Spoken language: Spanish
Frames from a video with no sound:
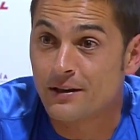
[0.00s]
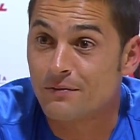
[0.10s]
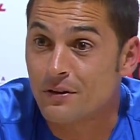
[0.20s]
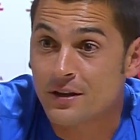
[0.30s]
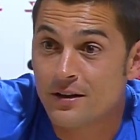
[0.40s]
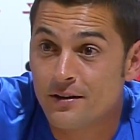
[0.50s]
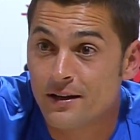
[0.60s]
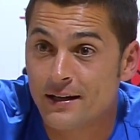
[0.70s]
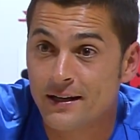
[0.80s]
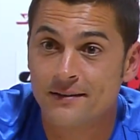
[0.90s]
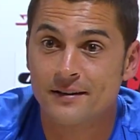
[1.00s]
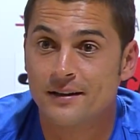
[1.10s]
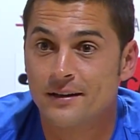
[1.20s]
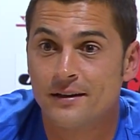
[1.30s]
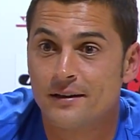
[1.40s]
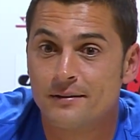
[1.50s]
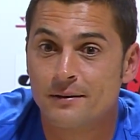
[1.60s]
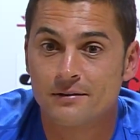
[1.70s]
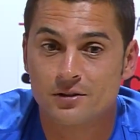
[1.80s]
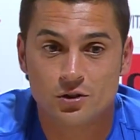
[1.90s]
La afición, la gente, eh,
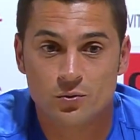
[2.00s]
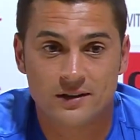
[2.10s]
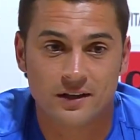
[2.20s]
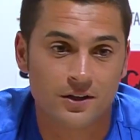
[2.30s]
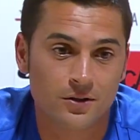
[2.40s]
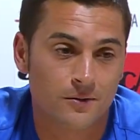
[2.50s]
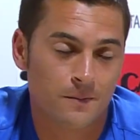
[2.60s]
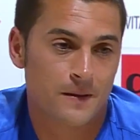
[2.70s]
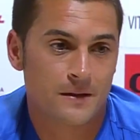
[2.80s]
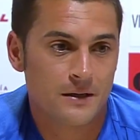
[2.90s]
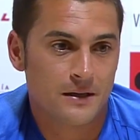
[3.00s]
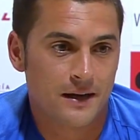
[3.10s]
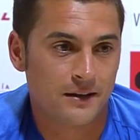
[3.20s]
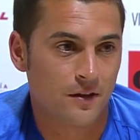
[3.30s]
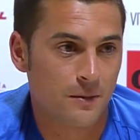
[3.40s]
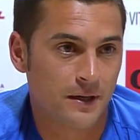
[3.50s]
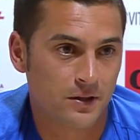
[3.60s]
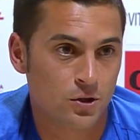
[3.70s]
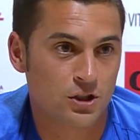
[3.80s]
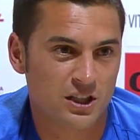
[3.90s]
esto ha sido un estallido. Antes del
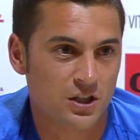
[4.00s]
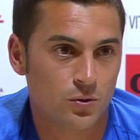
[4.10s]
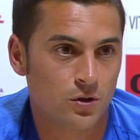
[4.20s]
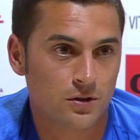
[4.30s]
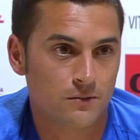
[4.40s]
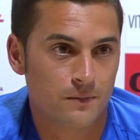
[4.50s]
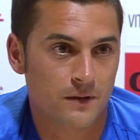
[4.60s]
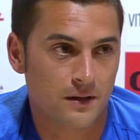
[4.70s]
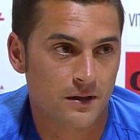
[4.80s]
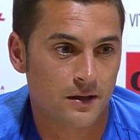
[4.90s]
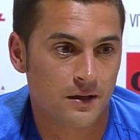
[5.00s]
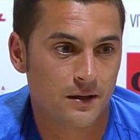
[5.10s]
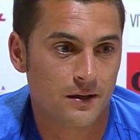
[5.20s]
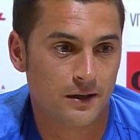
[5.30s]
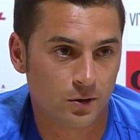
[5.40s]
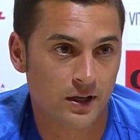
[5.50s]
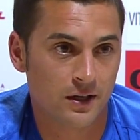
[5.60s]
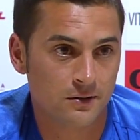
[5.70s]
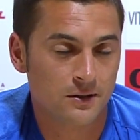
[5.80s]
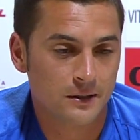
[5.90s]
partido, si te aseguro que en el
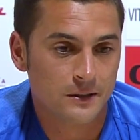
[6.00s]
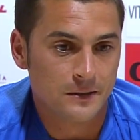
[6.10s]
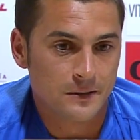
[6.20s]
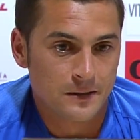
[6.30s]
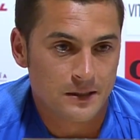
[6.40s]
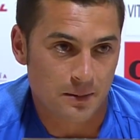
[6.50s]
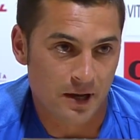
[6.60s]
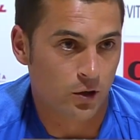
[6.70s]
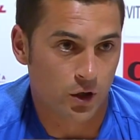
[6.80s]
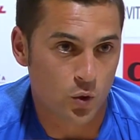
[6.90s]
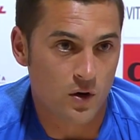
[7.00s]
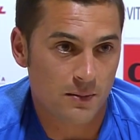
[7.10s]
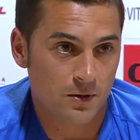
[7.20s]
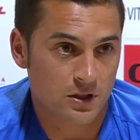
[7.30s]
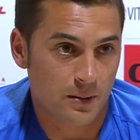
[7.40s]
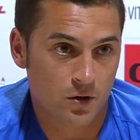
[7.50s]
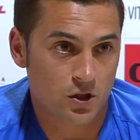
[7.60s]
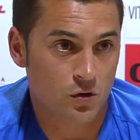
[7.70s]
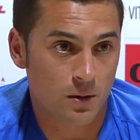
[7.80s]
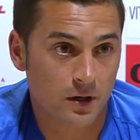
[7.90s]
hotel sabía lo que nos jugábamos, sabía lo que
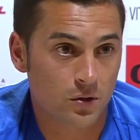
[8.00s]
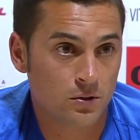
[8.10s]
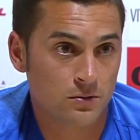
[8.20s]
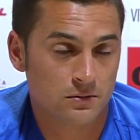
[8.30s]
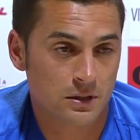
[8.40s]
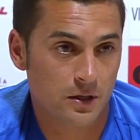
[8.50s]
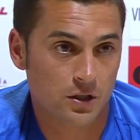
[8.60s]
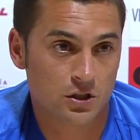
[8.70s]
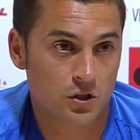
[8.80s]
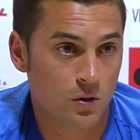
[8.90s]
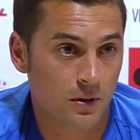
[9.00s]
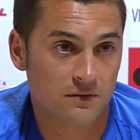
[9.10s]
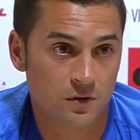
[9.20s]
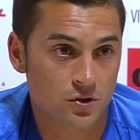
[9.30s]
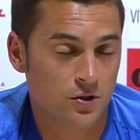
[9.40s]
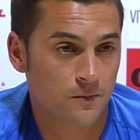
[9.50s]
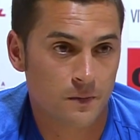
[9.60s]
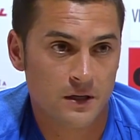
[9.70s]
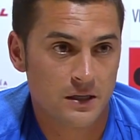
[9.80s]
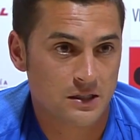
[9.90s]
se jugaba el club, sabía lo que se jugaba
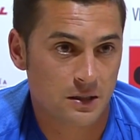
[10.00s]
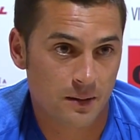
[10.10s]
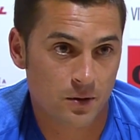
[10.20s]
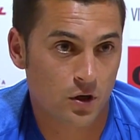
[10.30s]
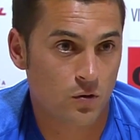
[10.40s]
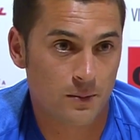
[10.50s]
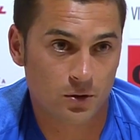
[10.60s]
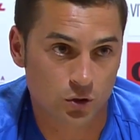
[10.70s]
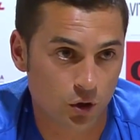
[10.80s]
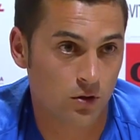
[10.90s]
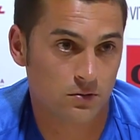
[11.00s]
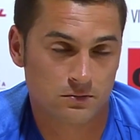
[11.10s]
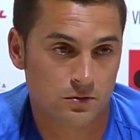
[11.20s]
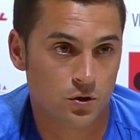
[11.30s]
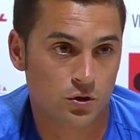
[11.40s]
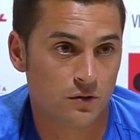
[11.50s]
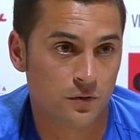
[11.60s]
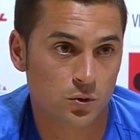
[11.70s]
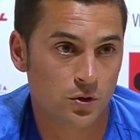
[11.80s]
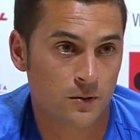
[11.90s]
Alfonso, sabía lo que jugábamos todos con nuestro
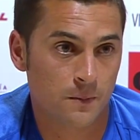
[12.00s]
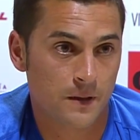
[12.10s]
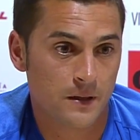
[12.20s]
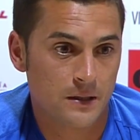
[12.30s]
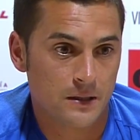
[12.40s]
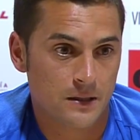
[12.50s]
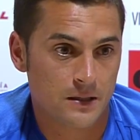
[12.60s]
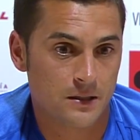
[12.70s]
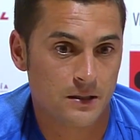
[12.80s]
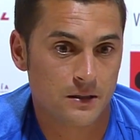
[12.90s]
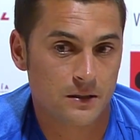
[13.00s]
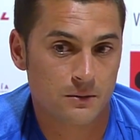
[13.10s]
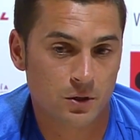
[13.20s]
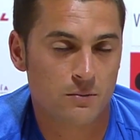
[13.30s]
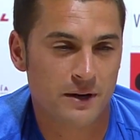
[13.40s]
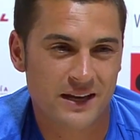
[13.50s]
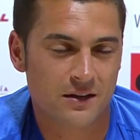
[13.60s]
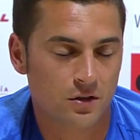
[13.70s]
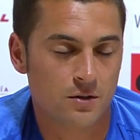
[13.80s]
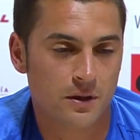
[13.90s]
futuro. Y bueno, y mañana
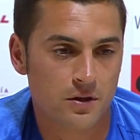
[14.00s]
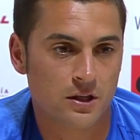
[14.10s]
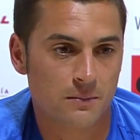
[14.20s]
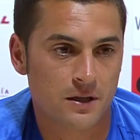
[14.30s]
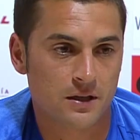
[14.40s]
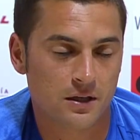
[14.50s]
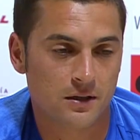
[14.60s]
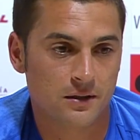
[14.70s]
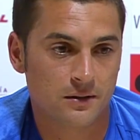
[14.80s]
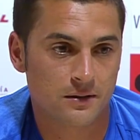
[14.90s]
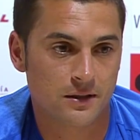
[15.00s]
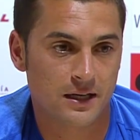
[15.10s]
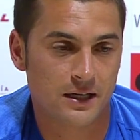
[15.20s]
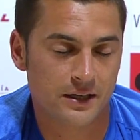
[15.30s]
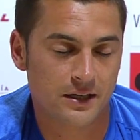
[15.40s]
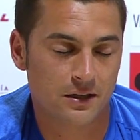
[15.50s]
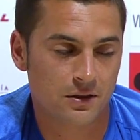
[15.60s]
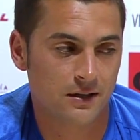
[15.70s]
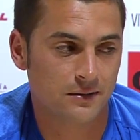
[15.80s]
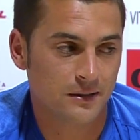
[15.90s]
estoy convencido también de que, de que la alegría
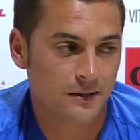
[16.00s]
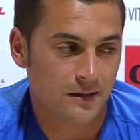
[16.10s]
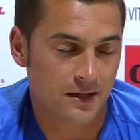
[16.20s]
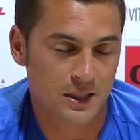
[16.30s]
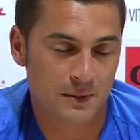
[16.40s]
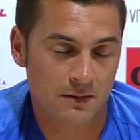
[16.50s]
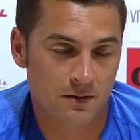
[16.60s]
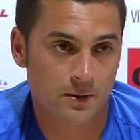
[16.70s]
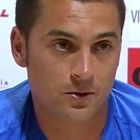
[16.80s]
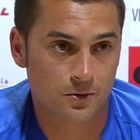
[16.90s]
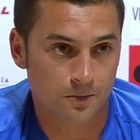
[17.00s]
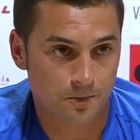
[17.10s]
quizás la sepa llevar mejor.